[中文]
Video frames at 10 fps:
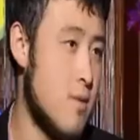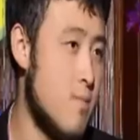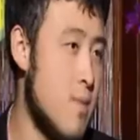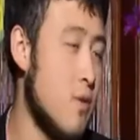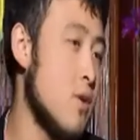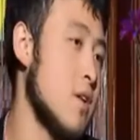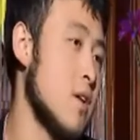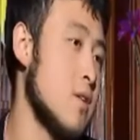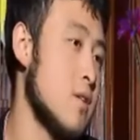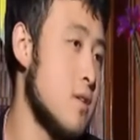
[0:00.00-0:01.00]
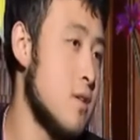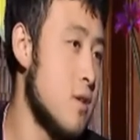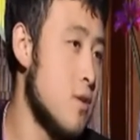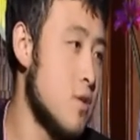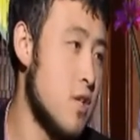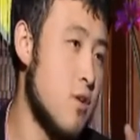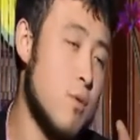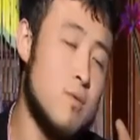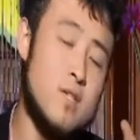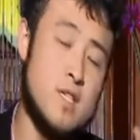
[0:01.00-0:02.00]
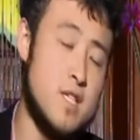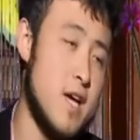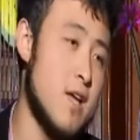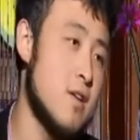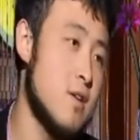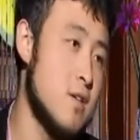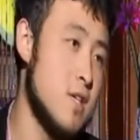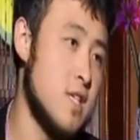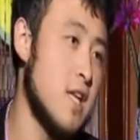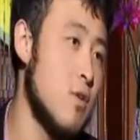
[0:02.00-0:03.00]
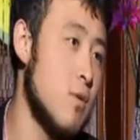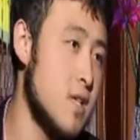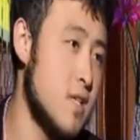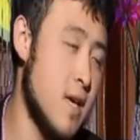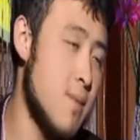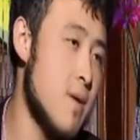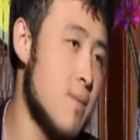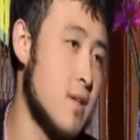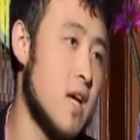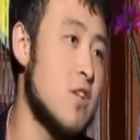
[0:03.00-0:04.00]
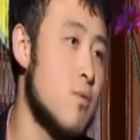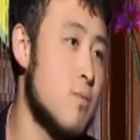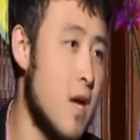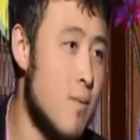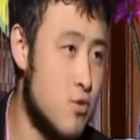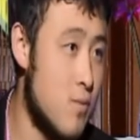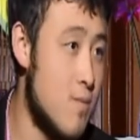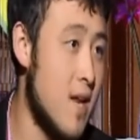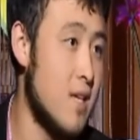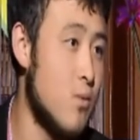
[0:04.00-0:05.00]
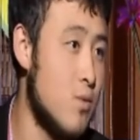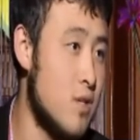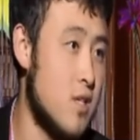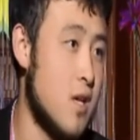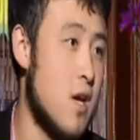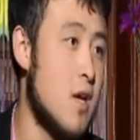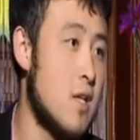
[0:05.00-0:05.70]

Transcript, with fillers: 面对的像我们以前以前的我们的先辈们，他所他们所面临的问题，